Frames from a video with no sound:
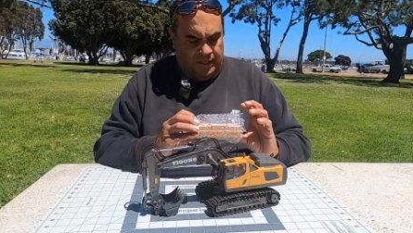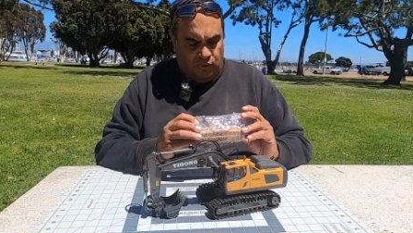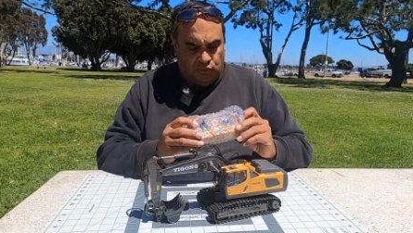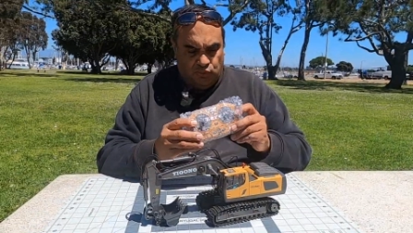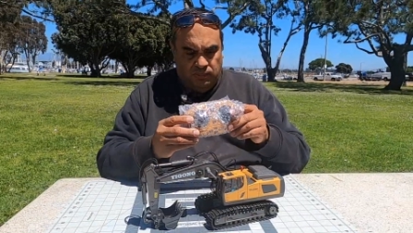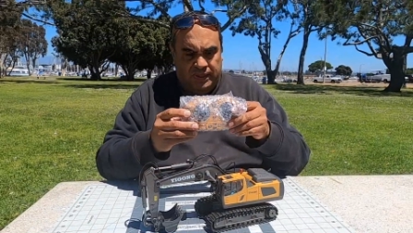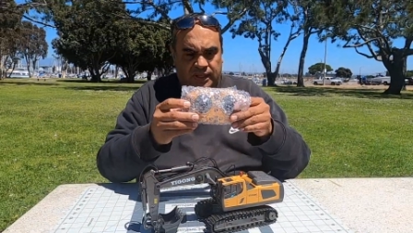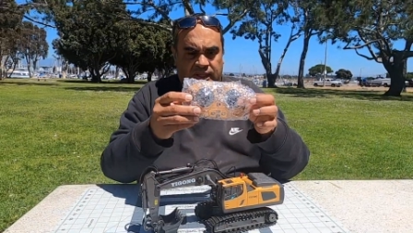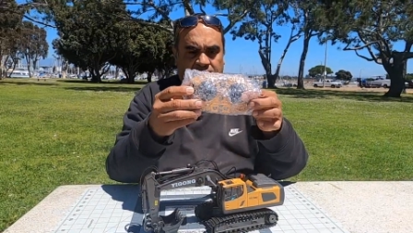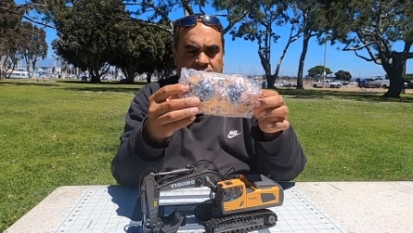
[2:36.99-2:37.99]
El control
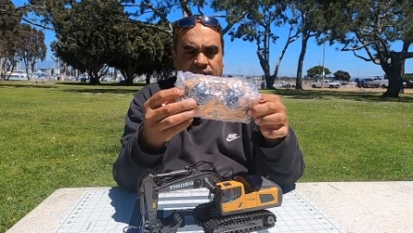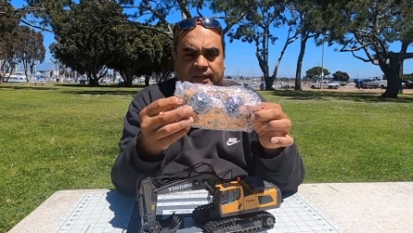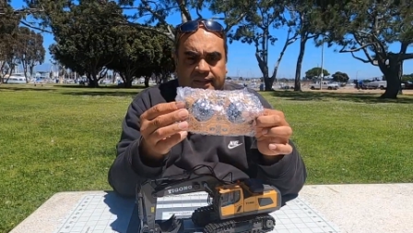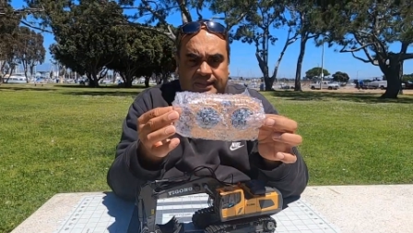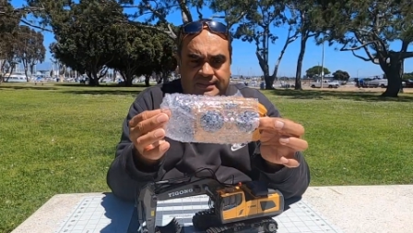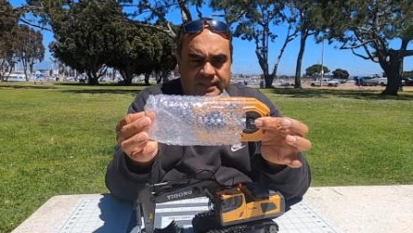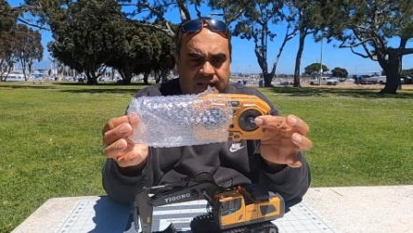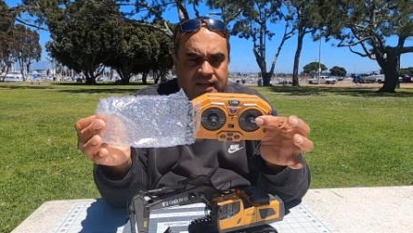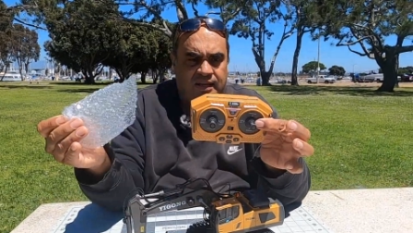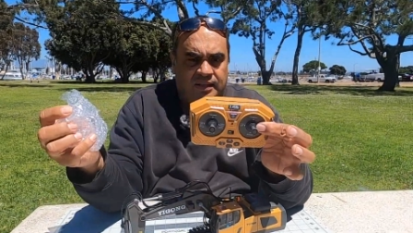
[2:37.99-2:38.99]
viene en
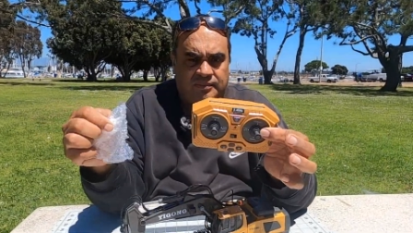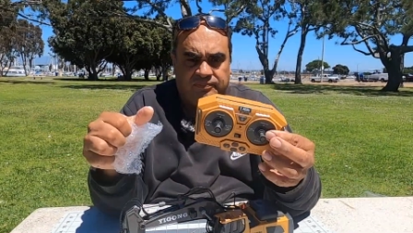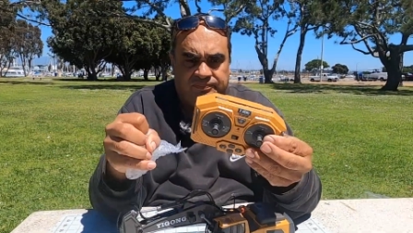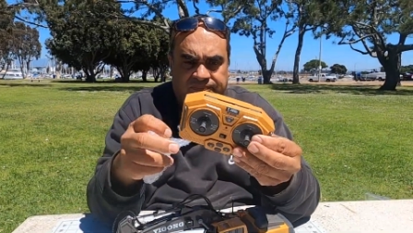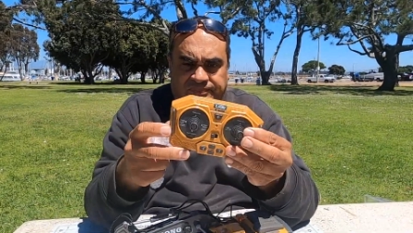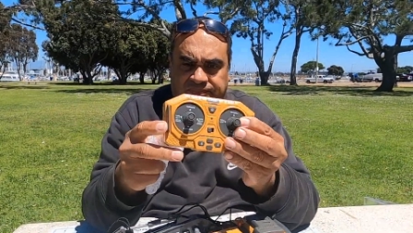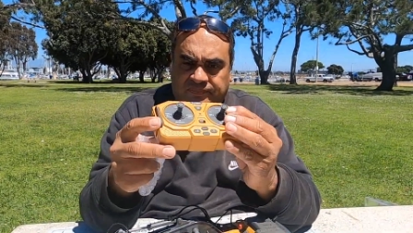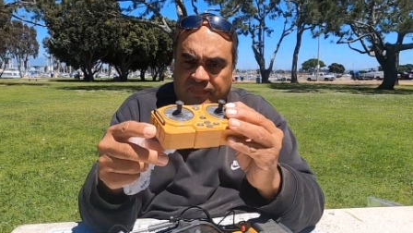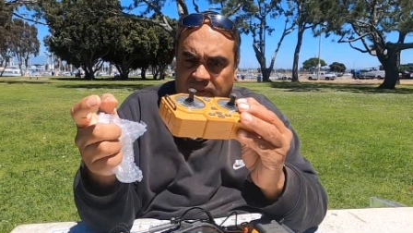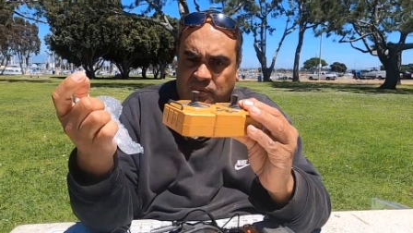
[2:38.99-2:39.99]
esta
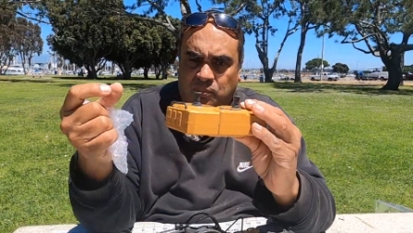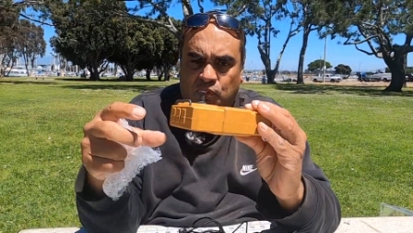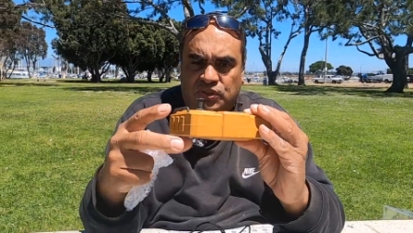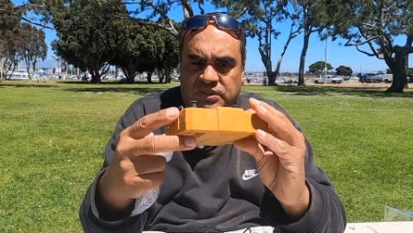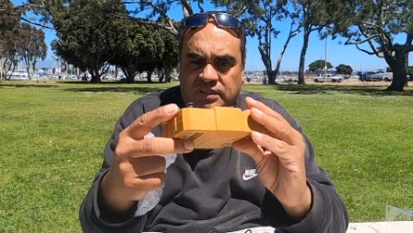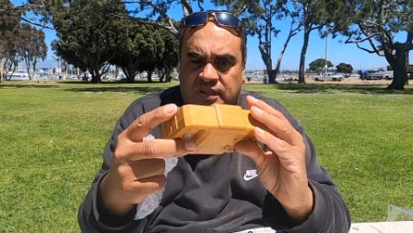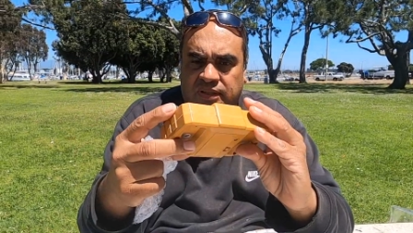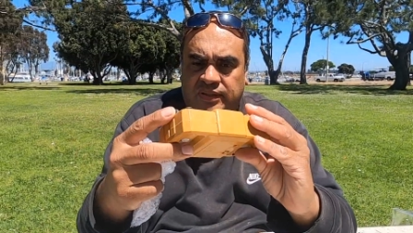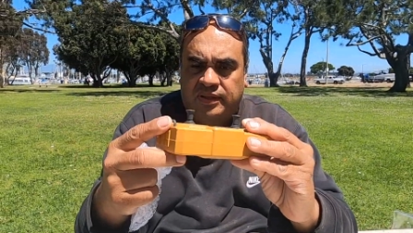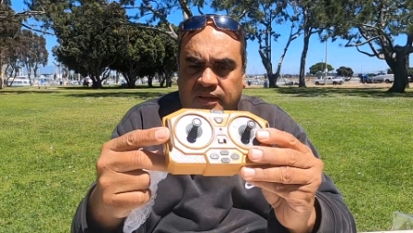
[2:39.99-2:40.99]

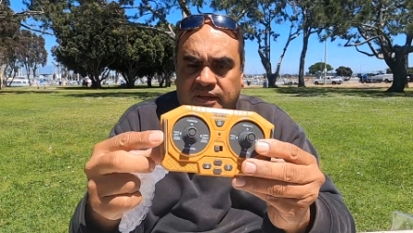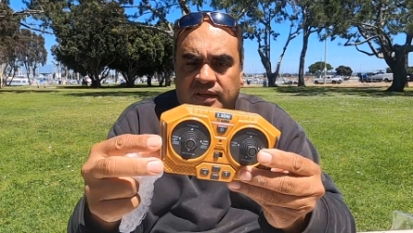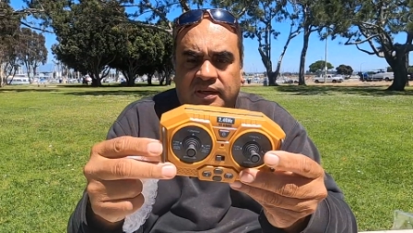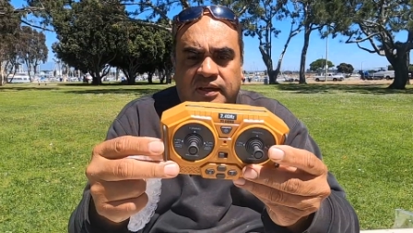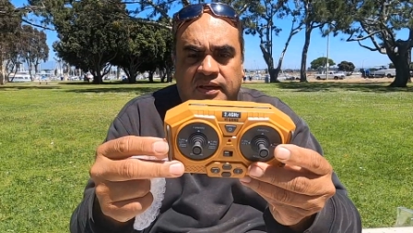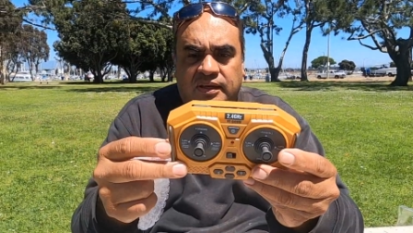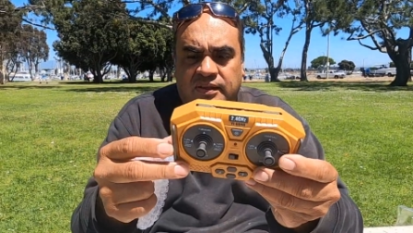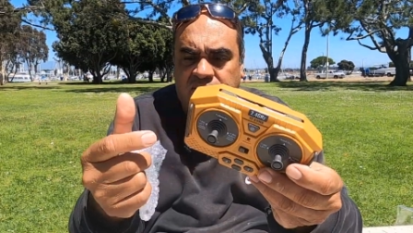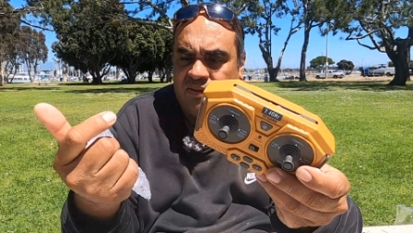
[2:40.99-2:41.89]
bolsita de,